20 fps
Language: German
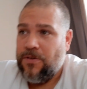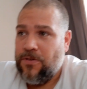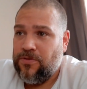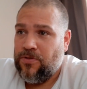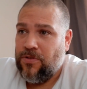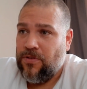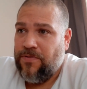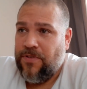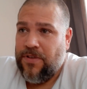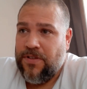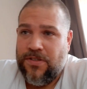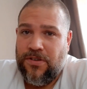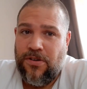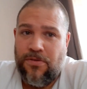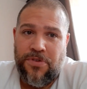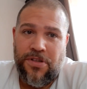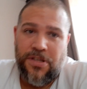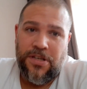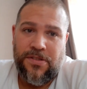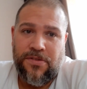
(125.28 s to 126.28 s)
Und dort werden sie auch
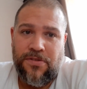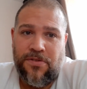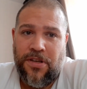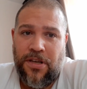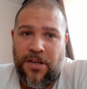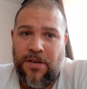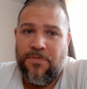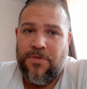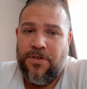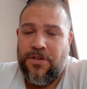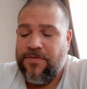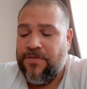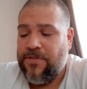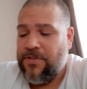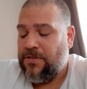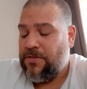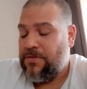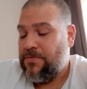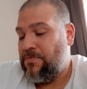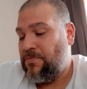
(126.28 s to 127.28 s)
mit Essen und Trinken
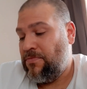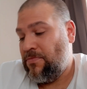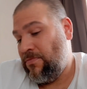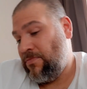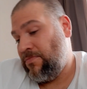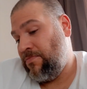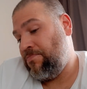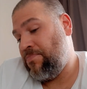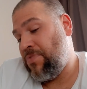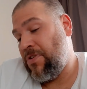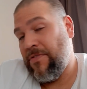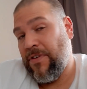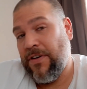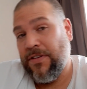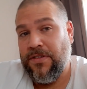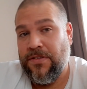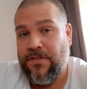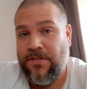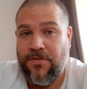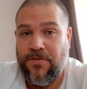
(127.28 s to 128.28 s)
beliefert.
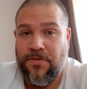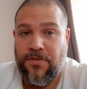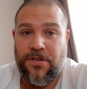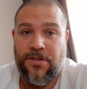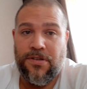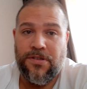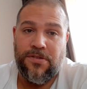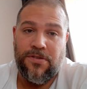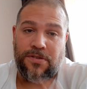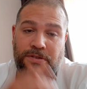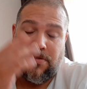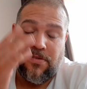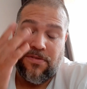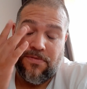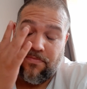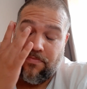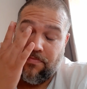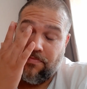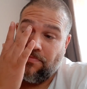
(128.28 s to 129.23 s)
Privat sieht es natürlich anders aus.